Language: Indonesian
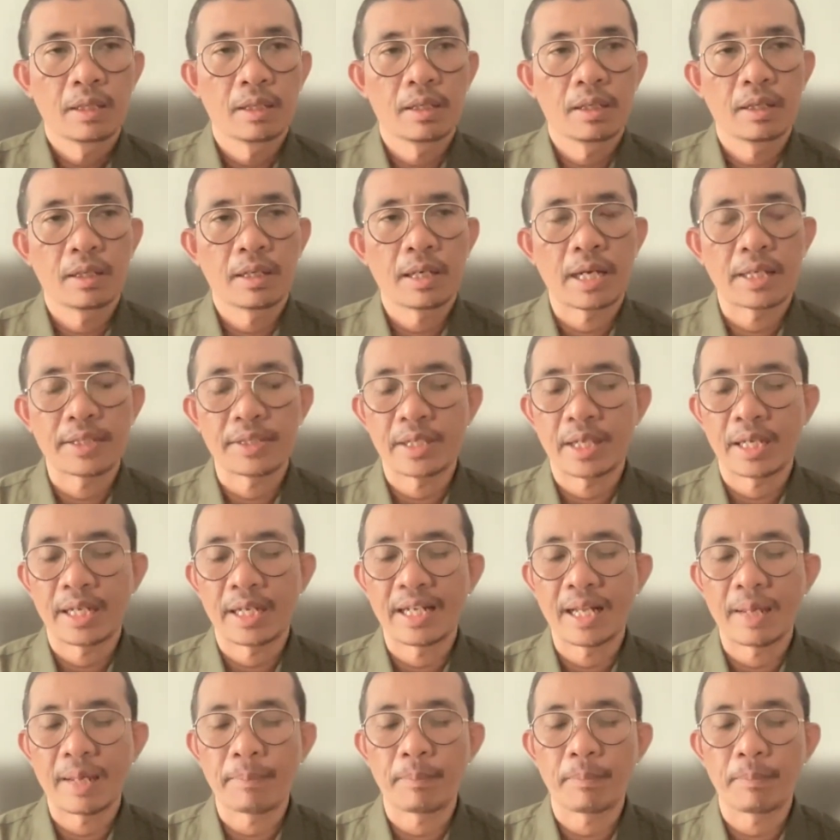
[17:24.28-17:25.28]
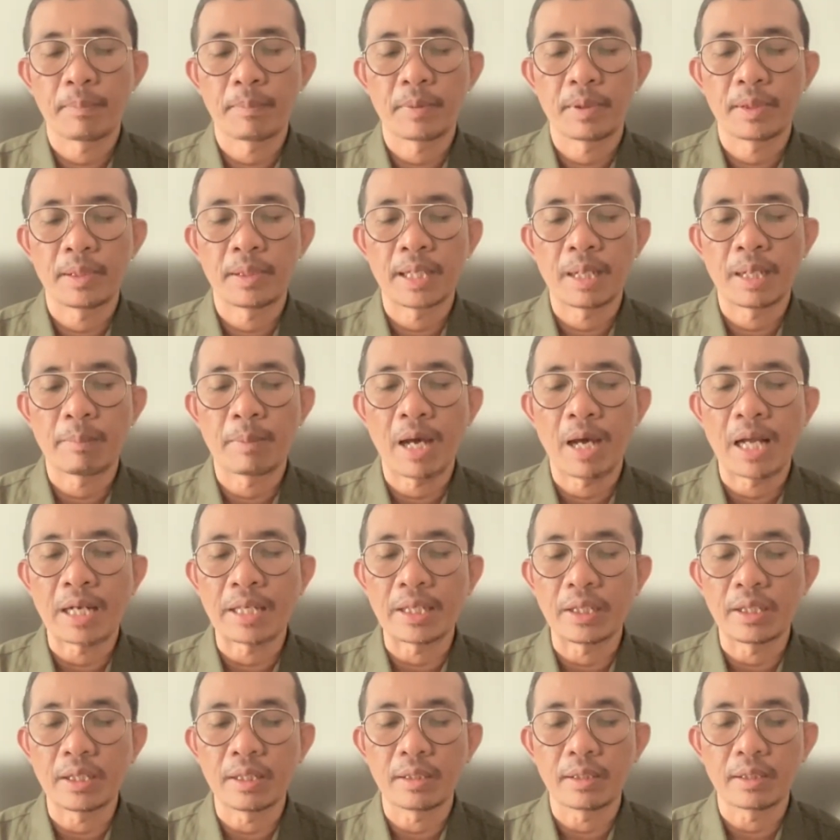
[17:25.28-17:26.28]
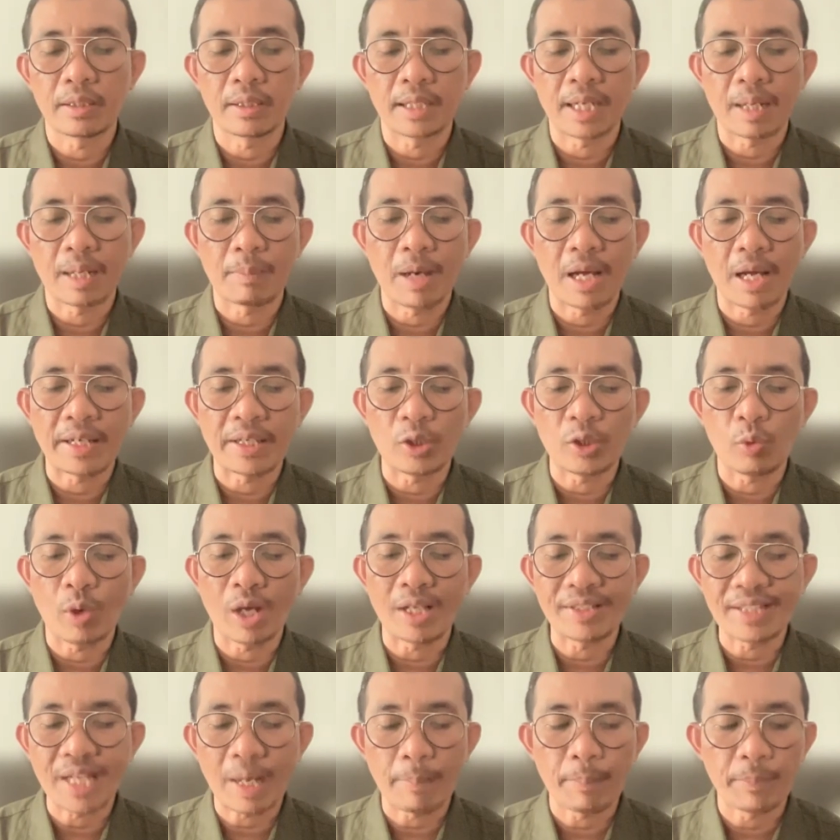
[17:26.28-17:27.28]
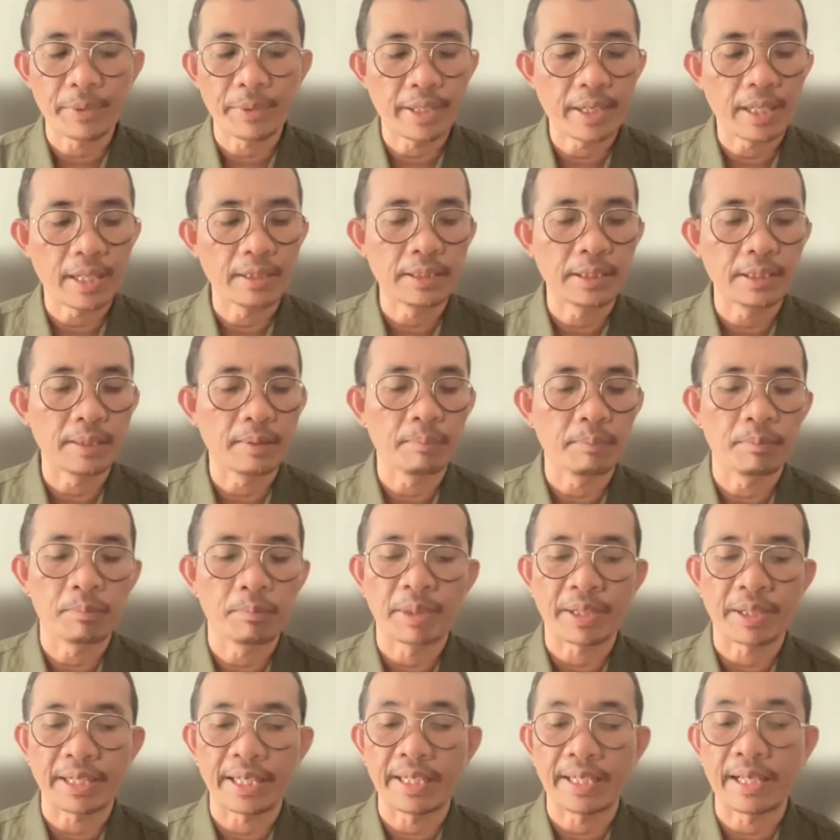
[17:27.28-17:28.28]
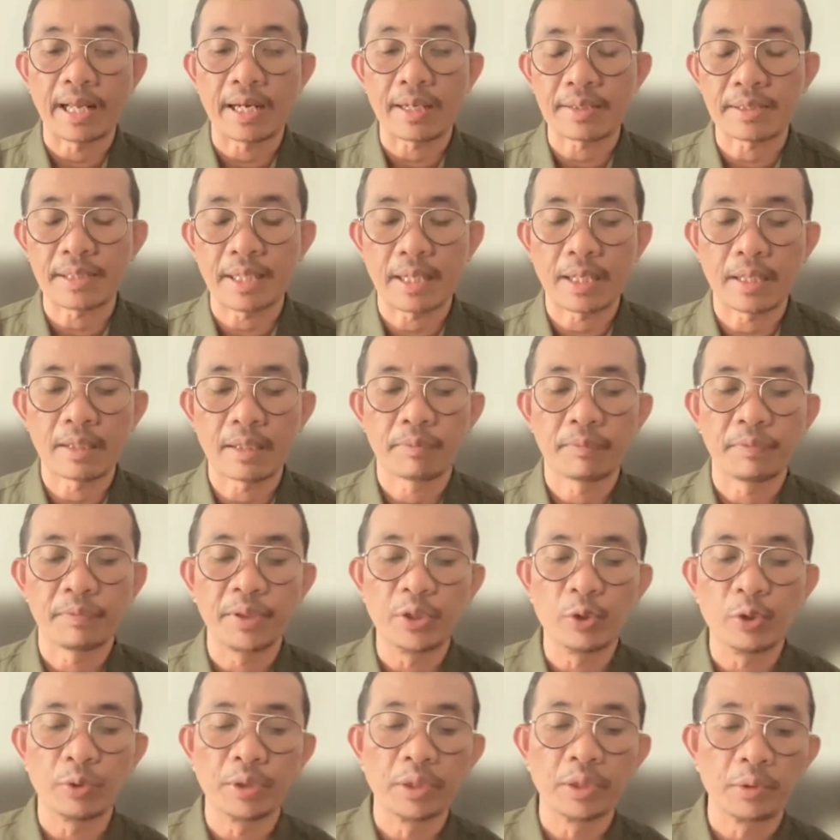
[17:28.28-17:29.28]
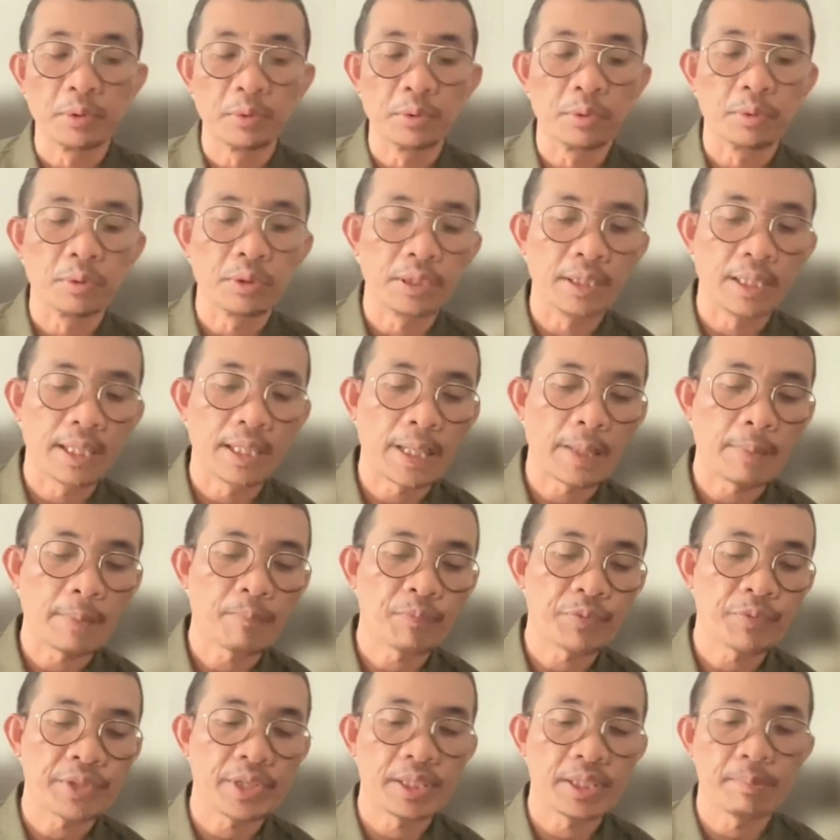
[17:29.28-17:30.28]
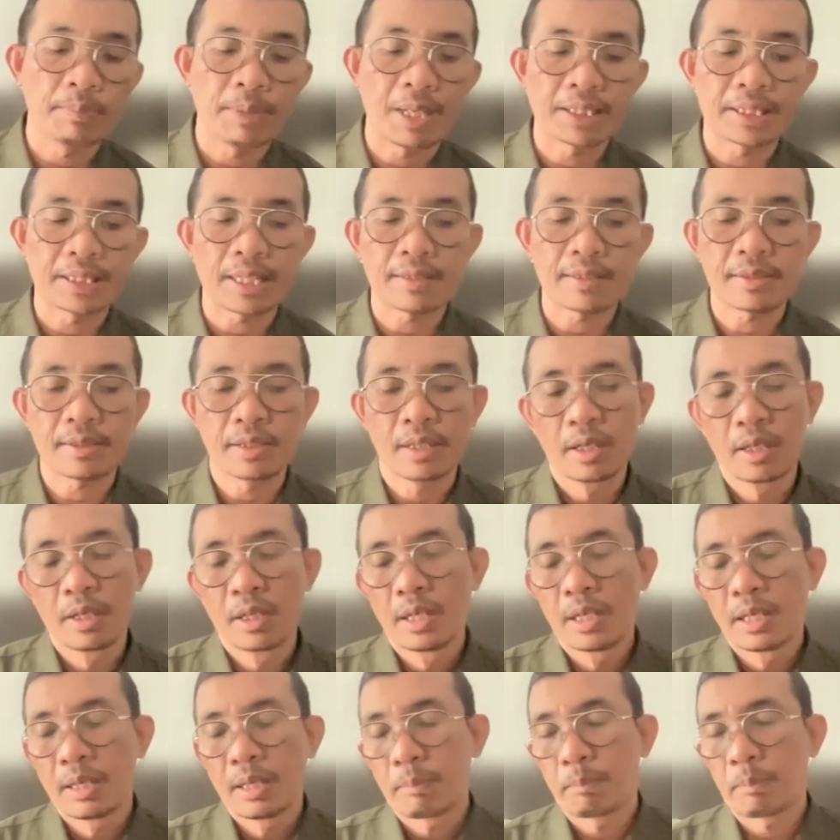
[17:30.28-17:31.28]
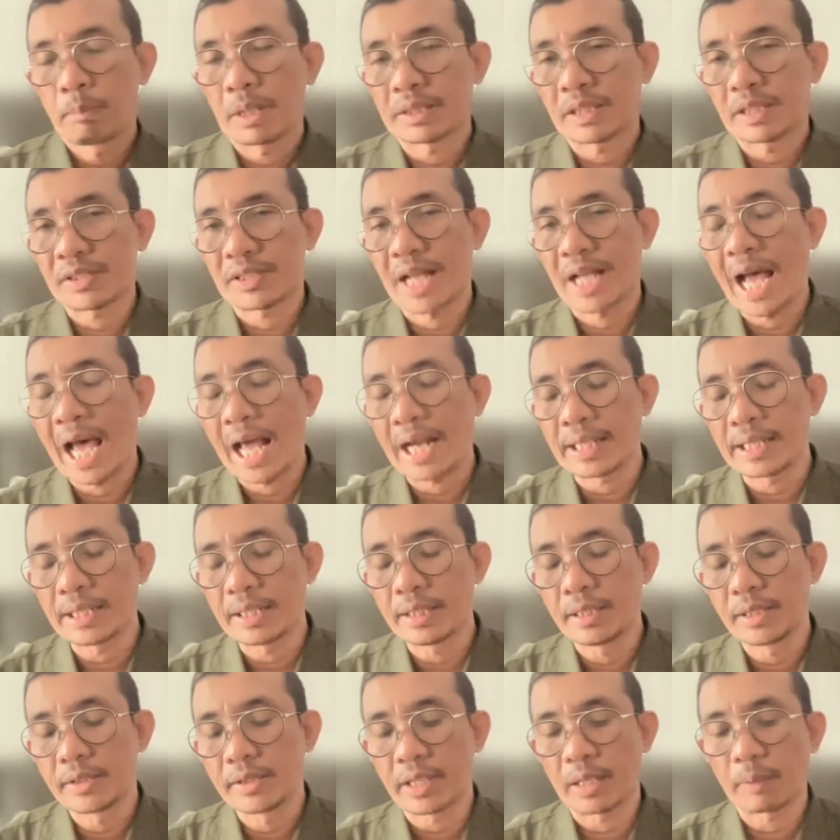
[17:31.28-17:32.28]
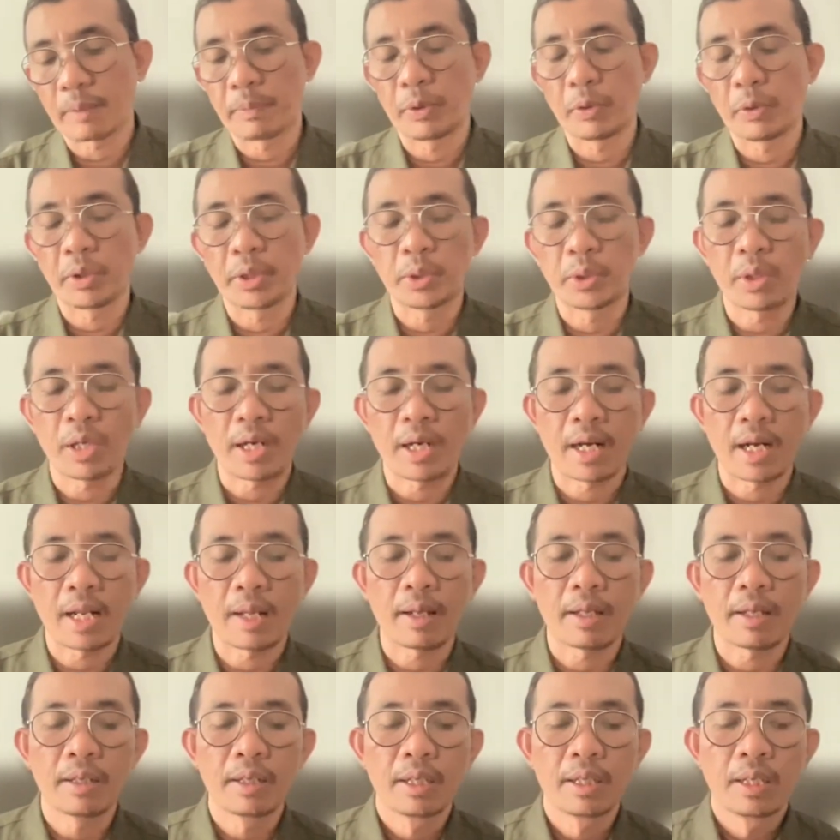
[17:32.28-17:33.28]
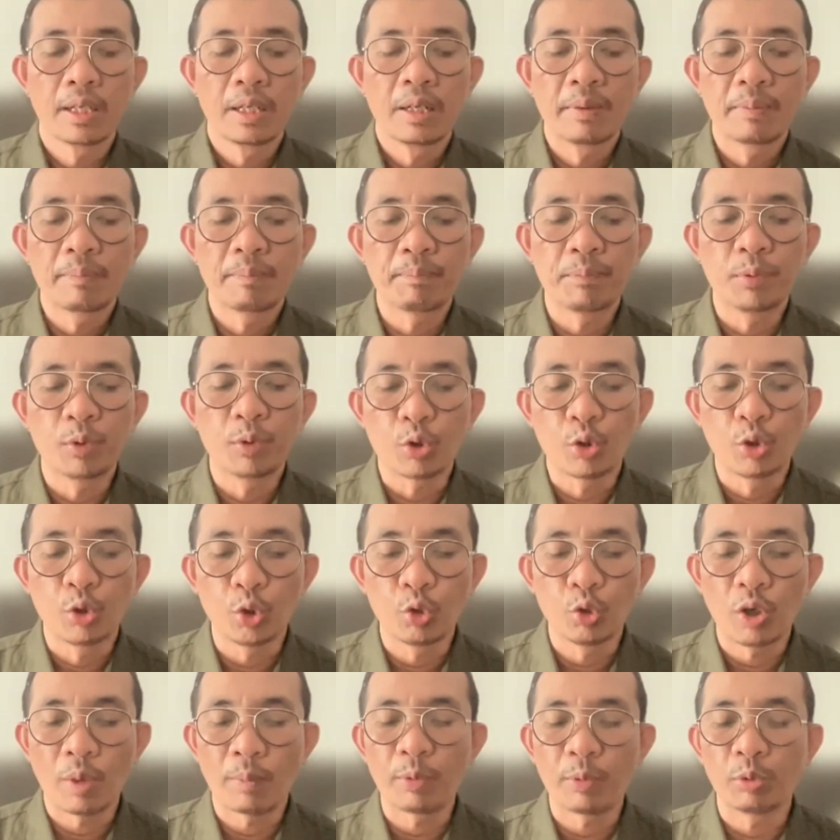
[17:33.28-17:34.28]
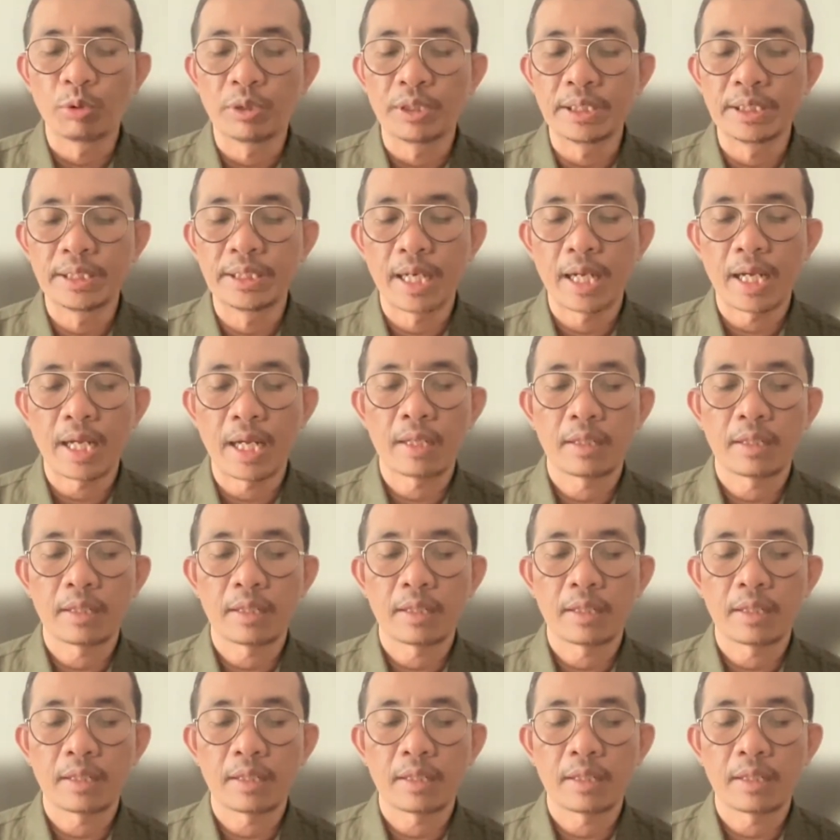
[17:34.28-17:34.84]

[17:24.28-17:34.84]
uh, hanya enam 6 hari enam hari dua jam dia nanti beredarnya video itu ya. Jadi batas batas hari di snack Video itu adalah pukul 23